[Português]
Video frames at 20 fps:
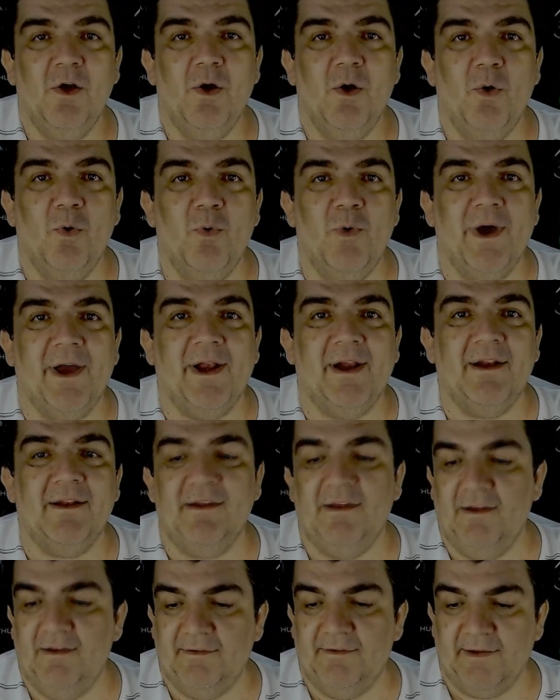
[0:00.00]
o
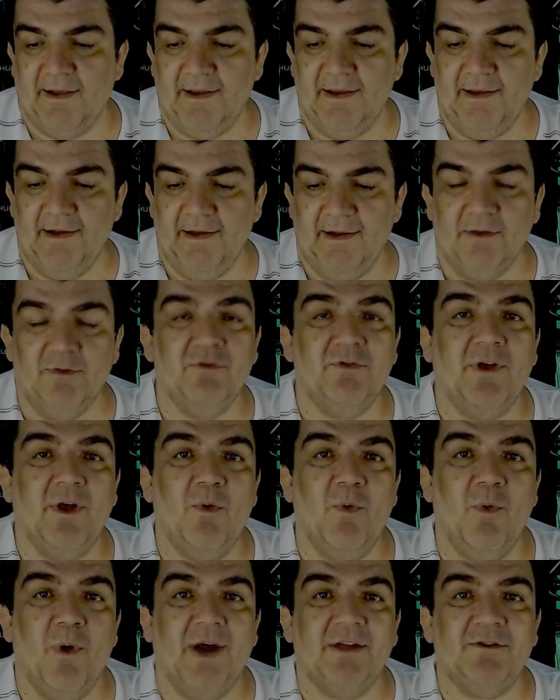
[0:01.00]
Guarani sairia do
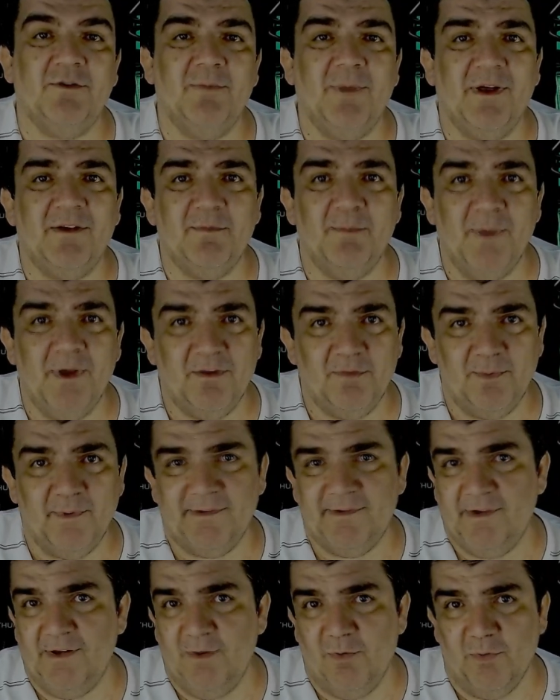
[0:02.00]
G4, mas mesmo
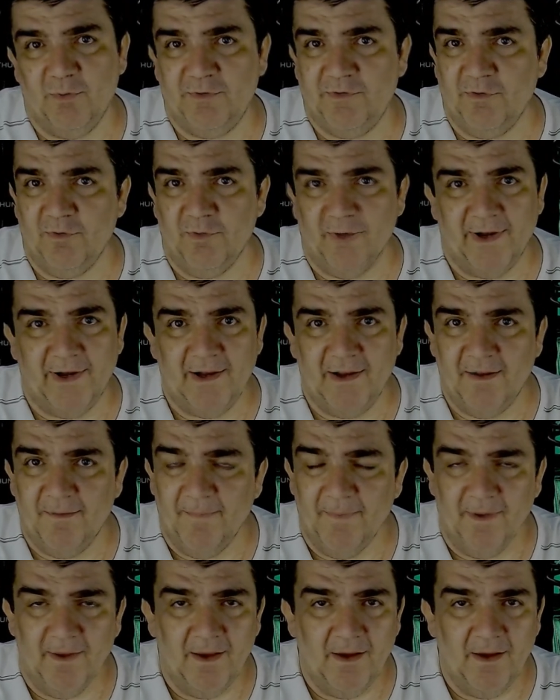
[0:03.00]
assim continuaria